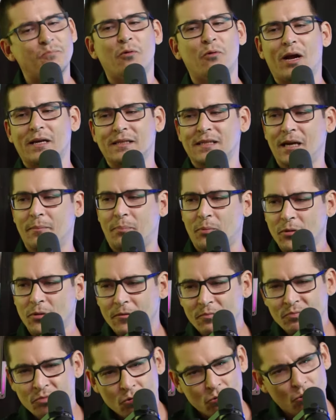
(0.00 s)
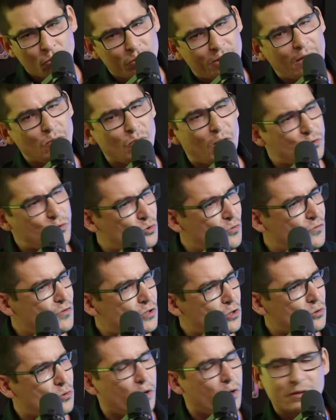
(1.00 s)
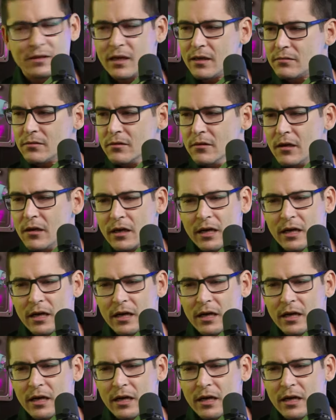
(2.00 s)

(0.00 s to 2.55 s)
por exemplo, do que tem no Êxodo 22, não é isso?